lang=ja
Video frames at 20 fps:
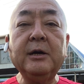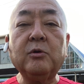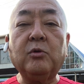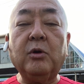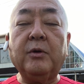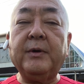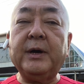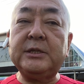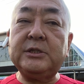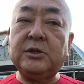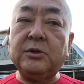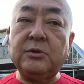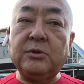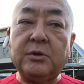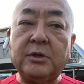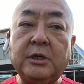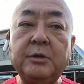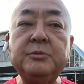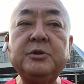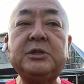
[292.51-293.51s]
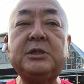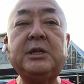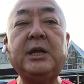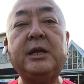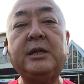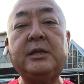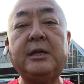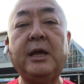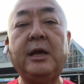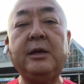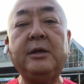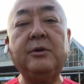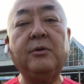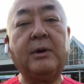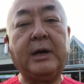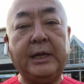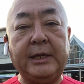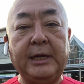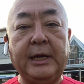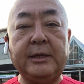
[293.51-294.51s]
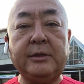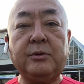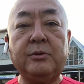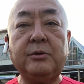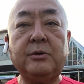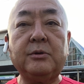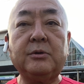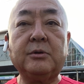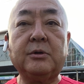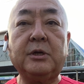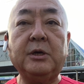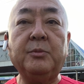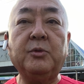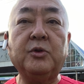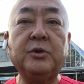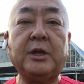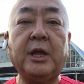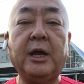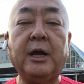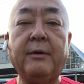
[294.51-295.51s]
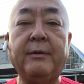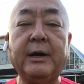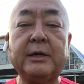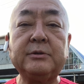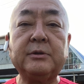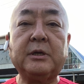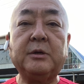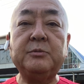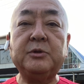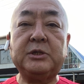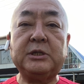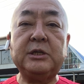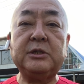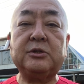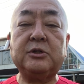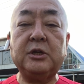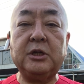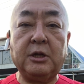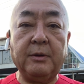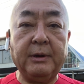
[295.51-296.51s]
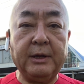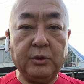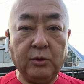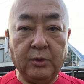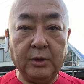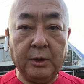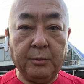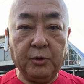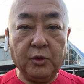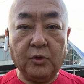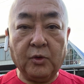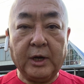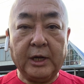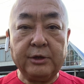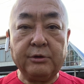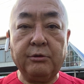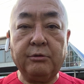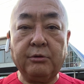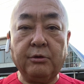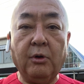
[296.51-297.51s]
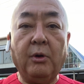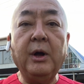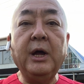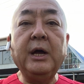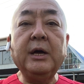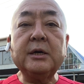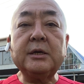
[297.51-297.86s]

これはちょっとキムチと言っていいのかなという疑問点が湧くキムチについてはどんなものかというと